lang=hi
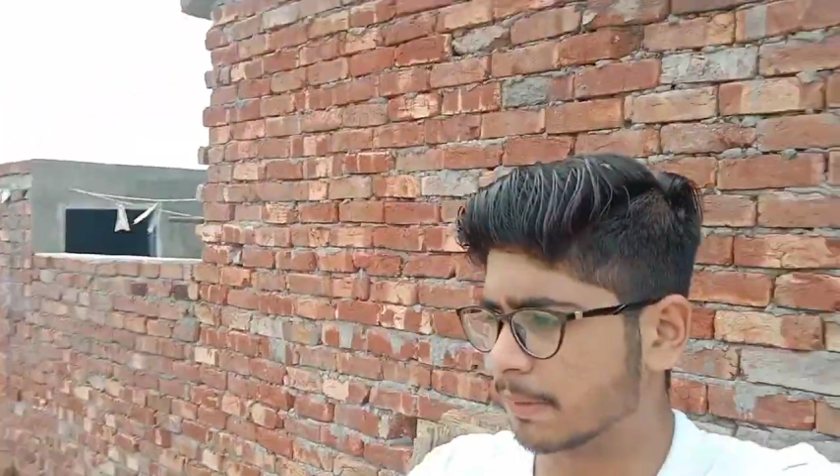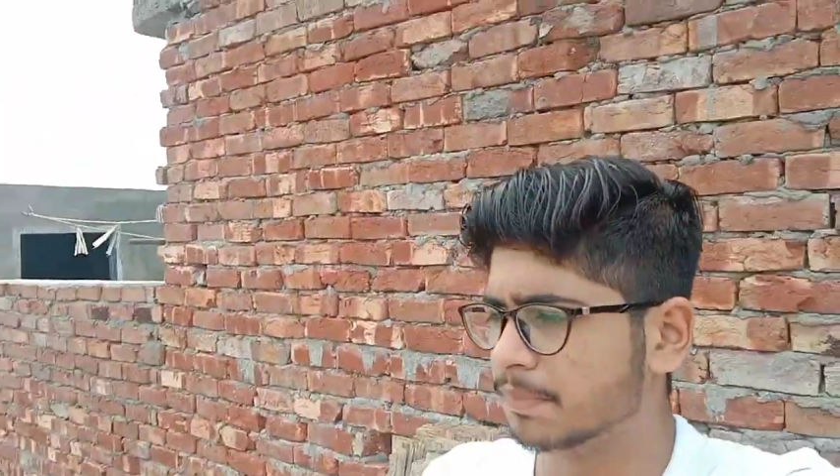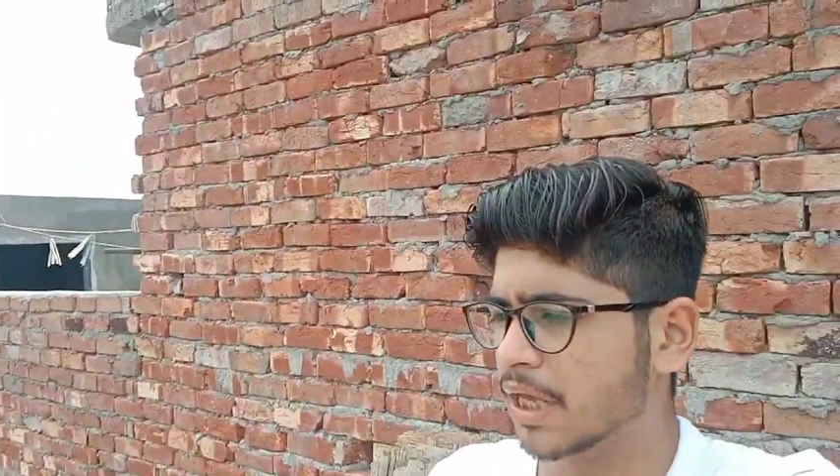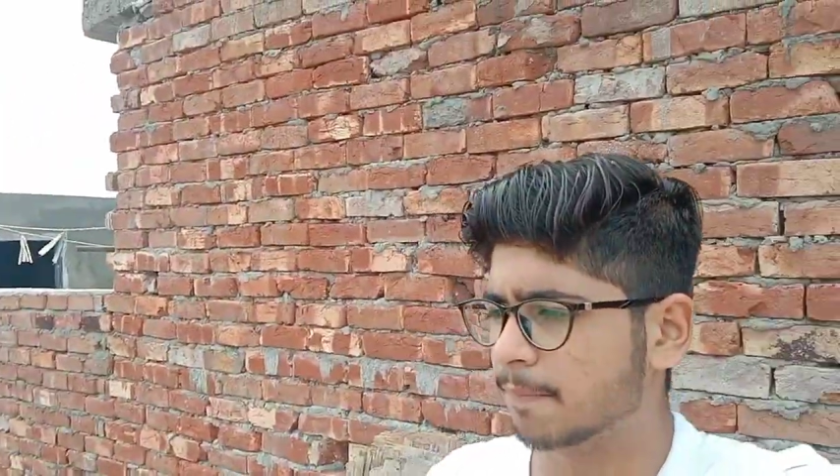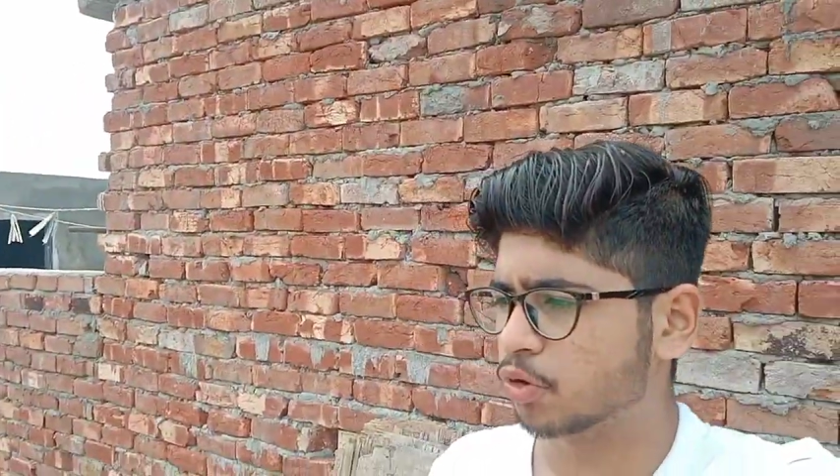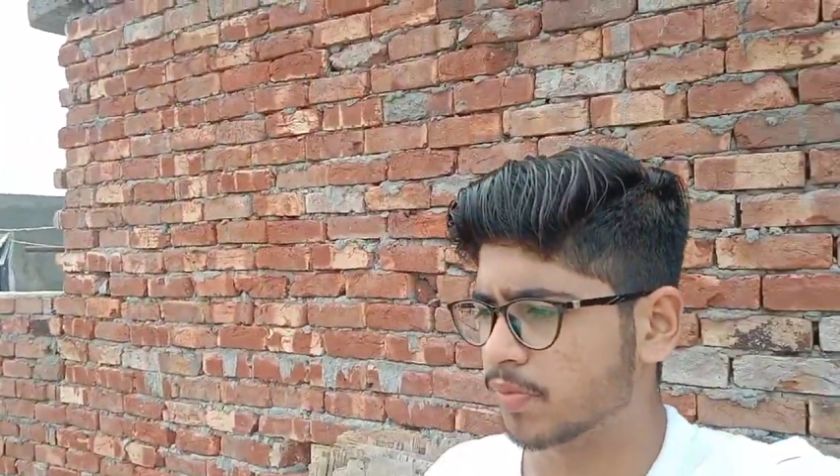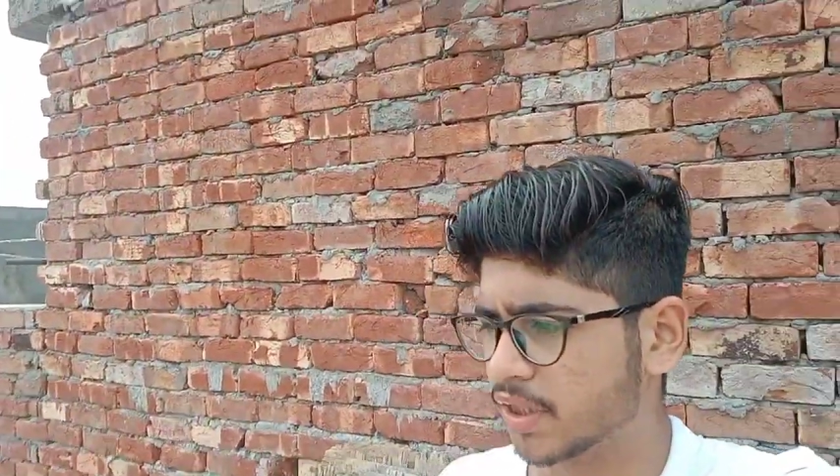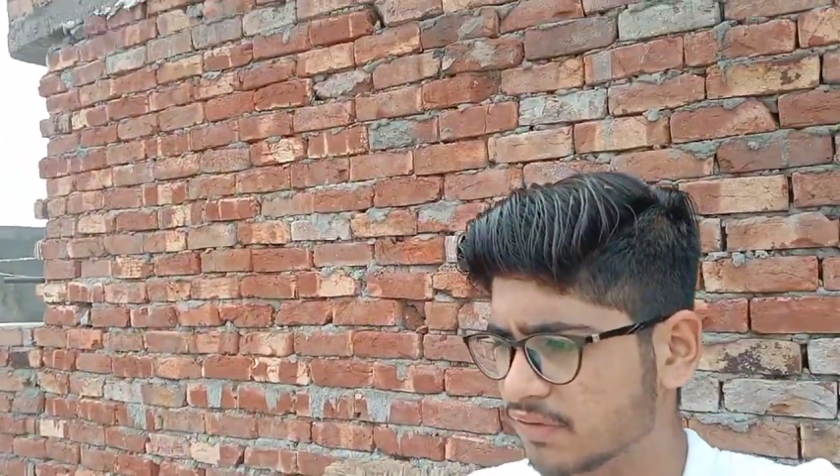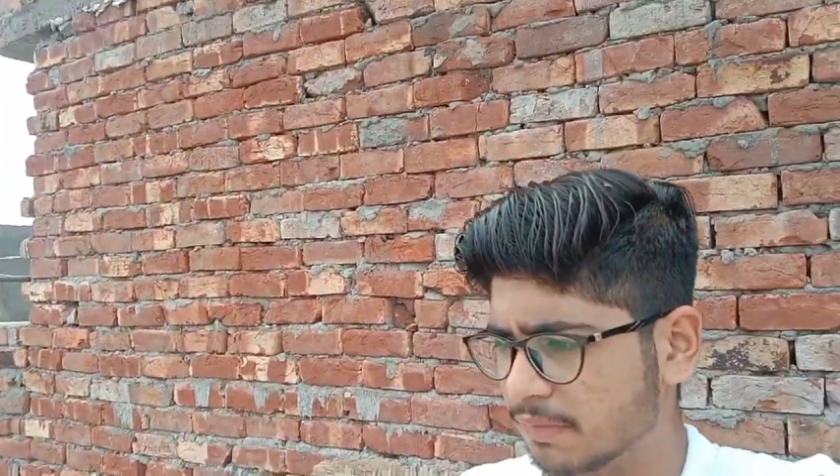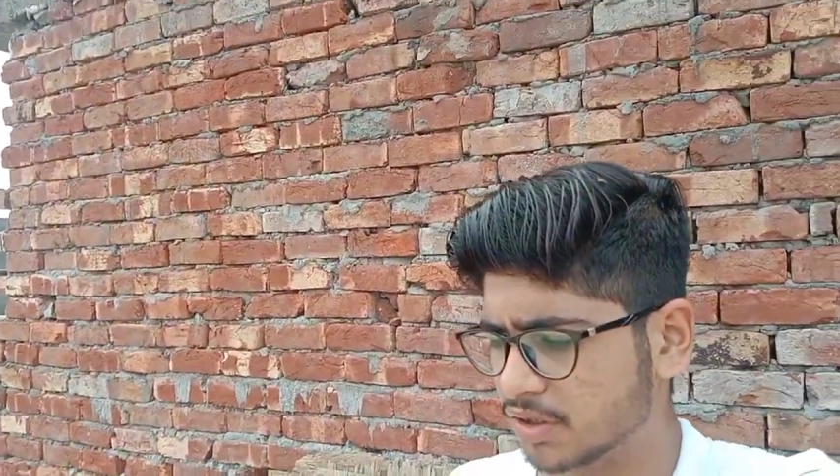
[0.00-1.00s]
तब भी आपको
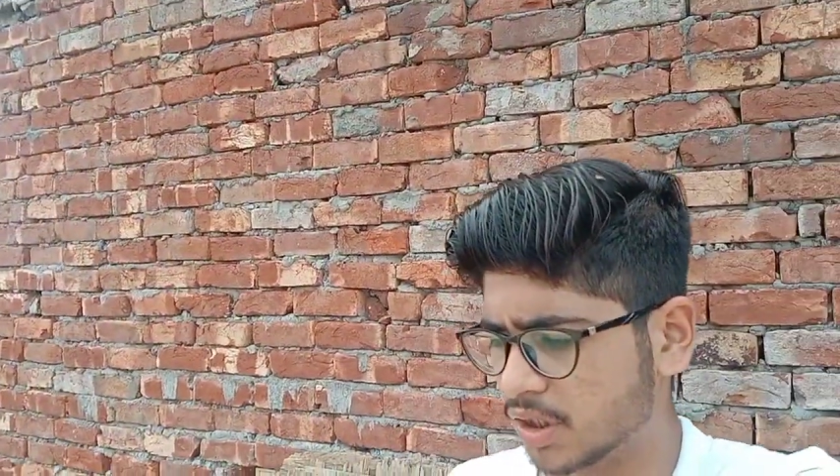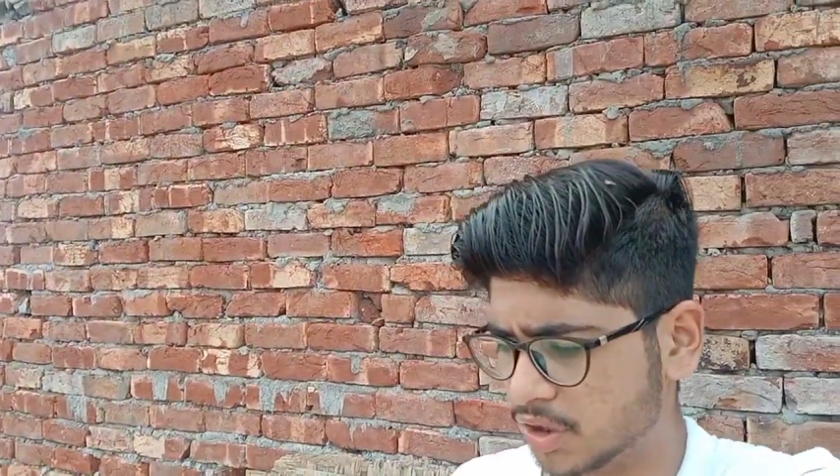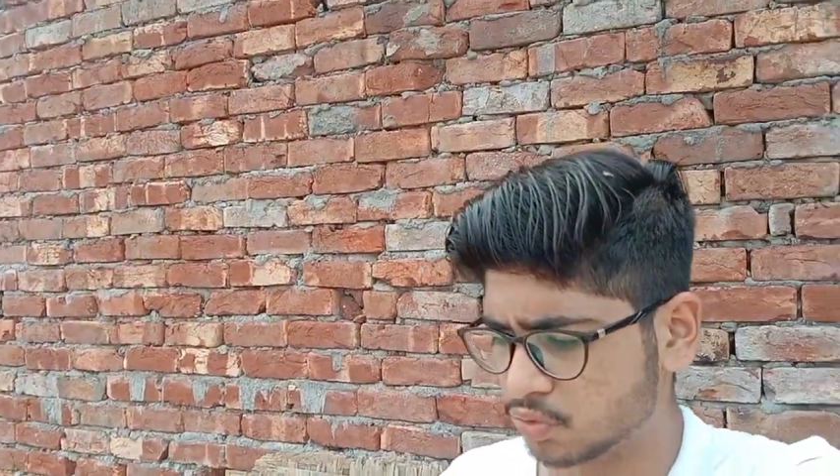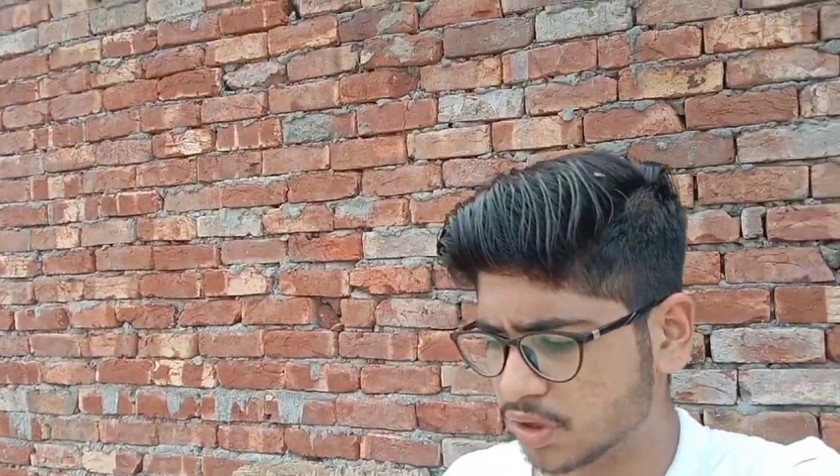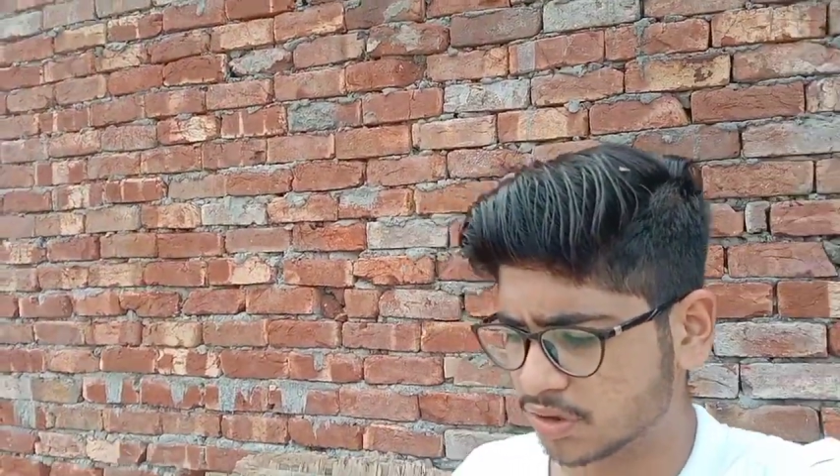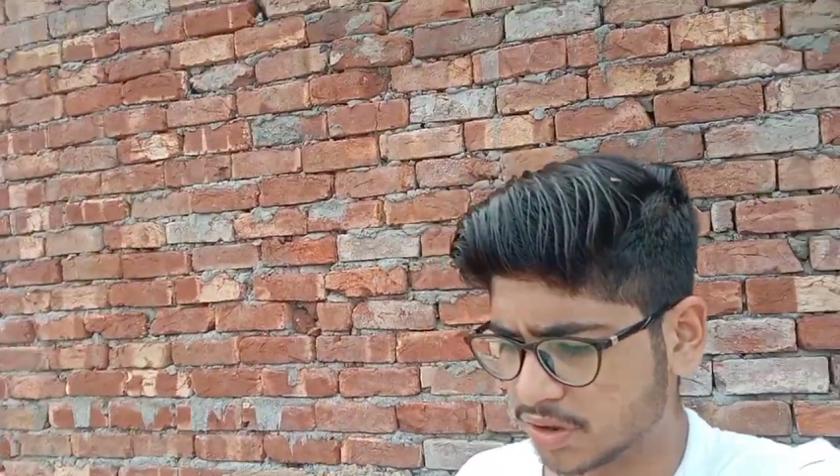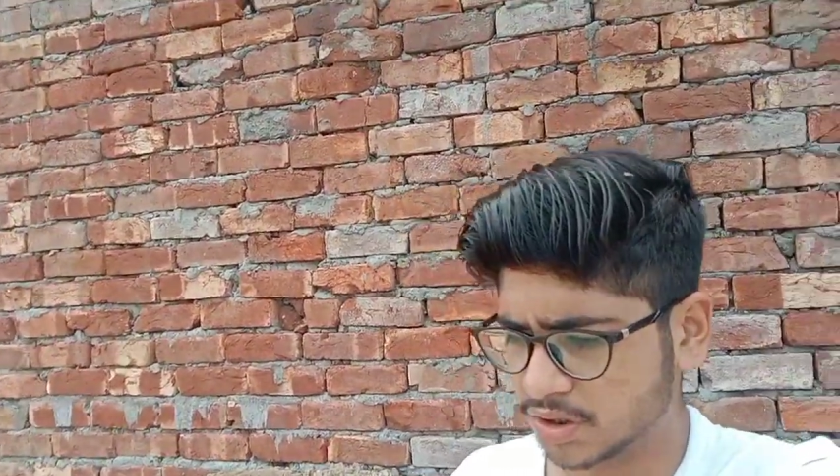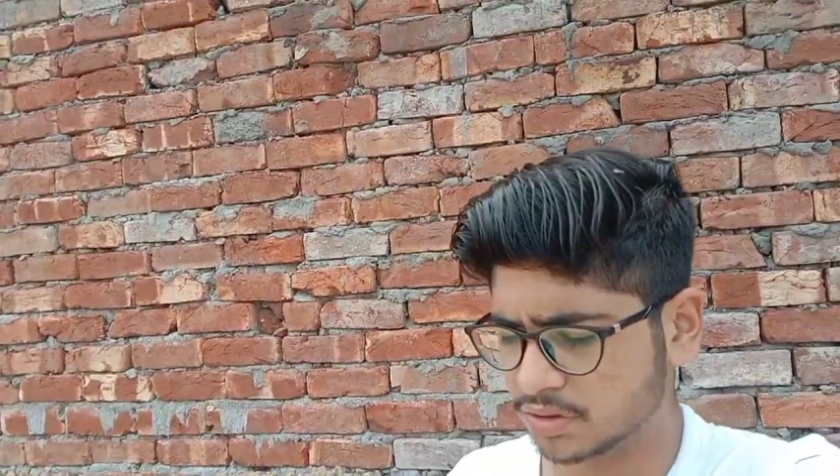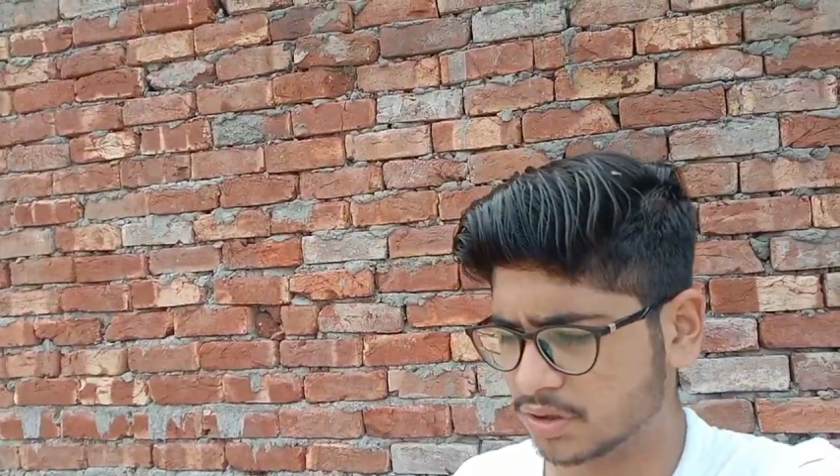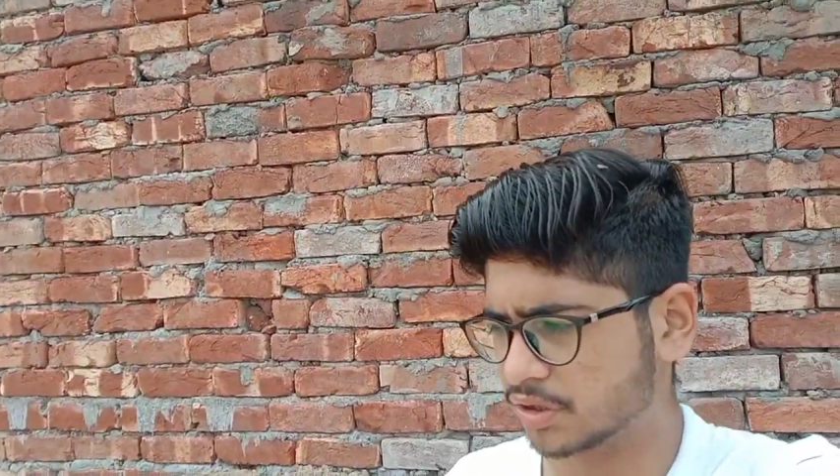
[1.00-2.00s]
मैं एक दफ़ा दिखा दूँ
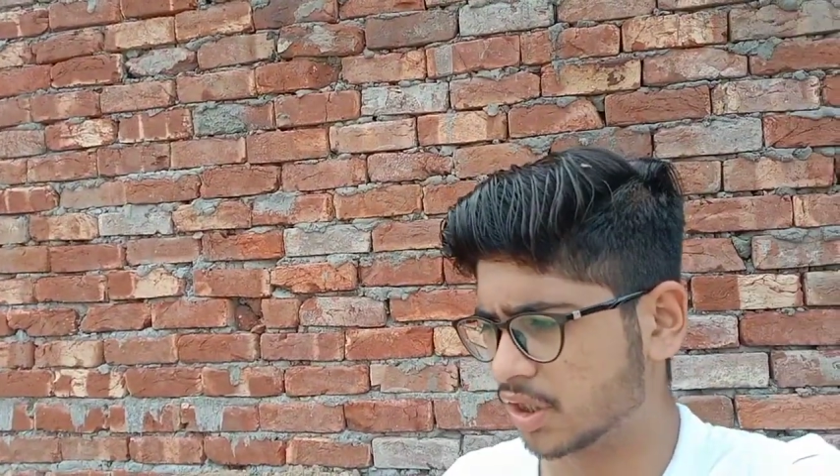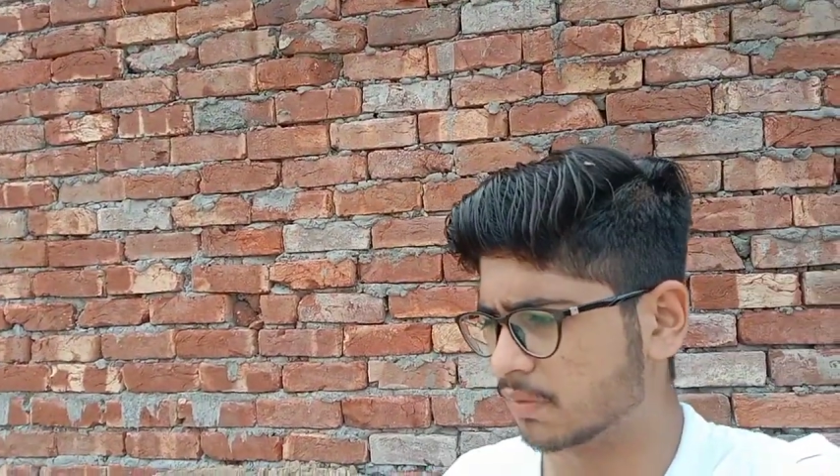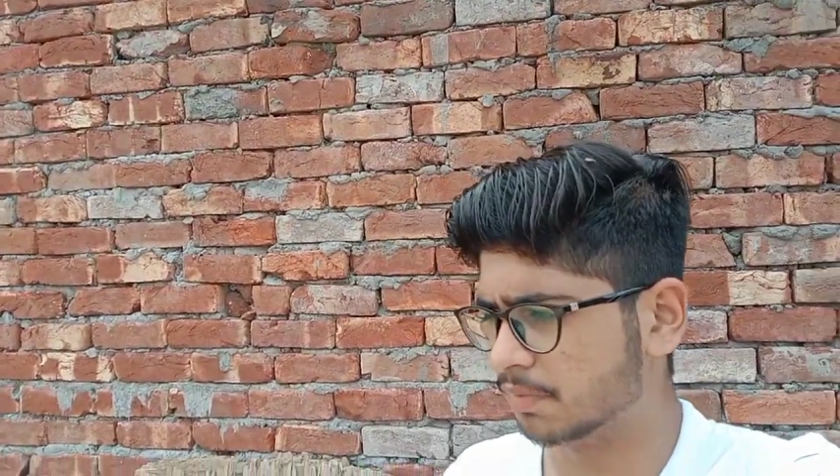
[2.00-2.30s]
कितना